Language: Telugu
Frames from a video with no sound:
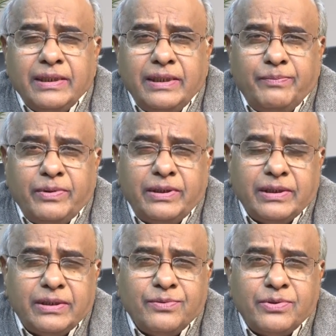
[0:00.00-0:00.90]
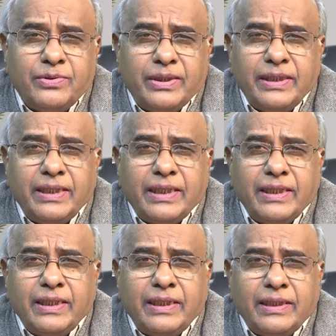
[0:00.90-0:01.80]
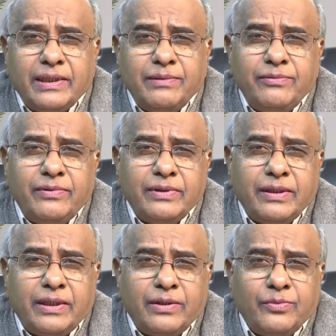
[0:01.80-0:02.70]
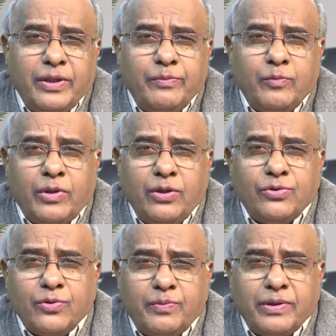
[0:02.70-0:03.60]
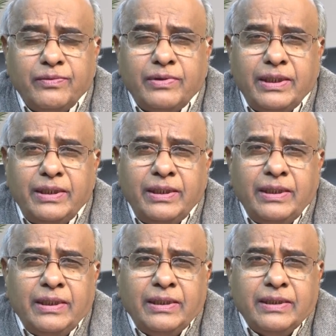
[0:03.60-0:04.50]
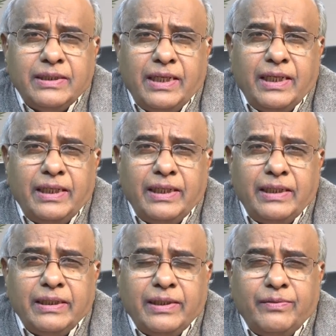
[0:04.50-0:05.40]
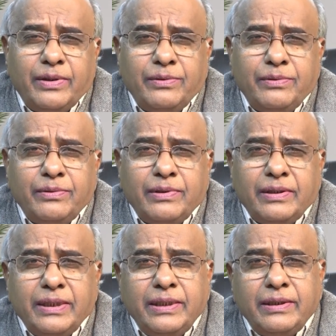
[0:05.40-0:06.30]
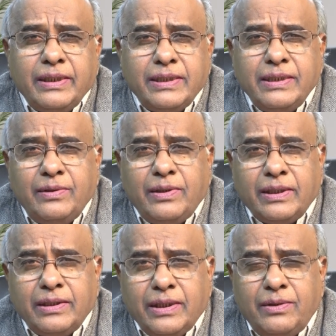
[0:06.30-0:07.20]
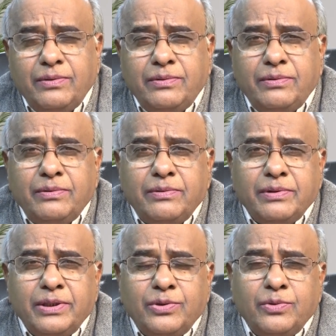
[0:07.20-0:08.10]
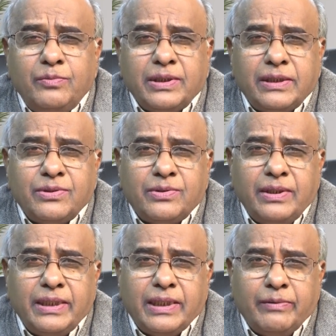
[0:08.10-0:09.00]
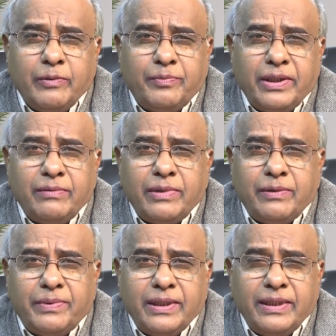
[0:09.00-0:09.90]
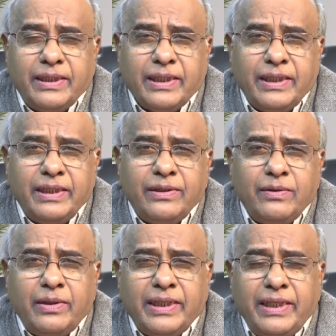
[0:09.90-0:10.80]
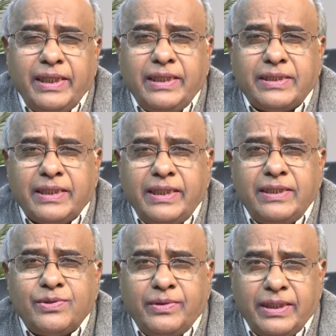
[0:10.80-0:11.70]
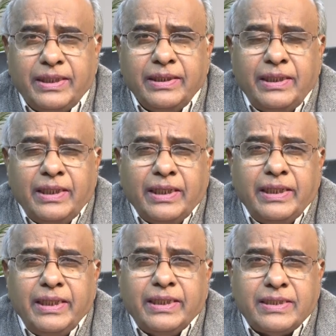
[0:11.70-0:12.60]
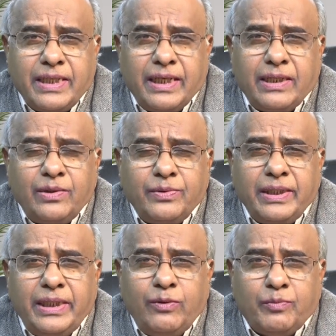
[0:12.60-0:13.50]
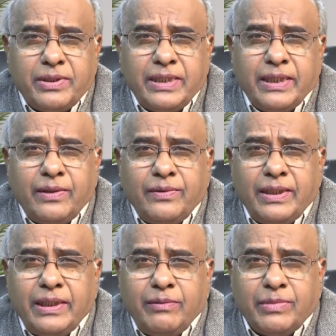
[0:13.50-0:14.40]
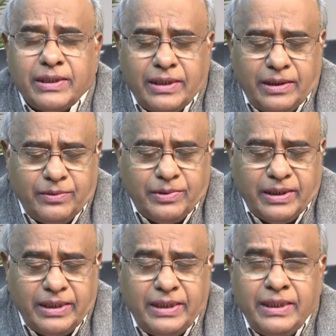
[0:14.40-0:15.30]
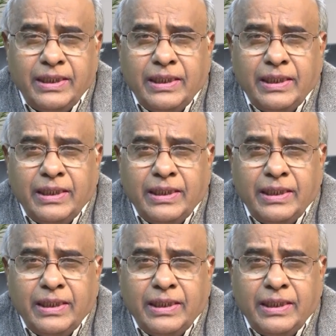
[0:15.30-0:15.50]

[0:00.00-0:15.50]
లేక సంస్కృతీకరణ అని అంటాము అటువైపు మళ్ళు చూపటం వల్ల చాలా ఎవరు ఈ దేశంలో అందరూ హిందూ మతస్థులే అనే అభిప్రాయం బలపడింది కానీ ఇందులో అనేక షేడ్స్ ఉన్నాయి అనేక శాఖలు ఉన్నాయి ఉపశాఖలు ఉన్నాయి మతాలు ఉన్నాయి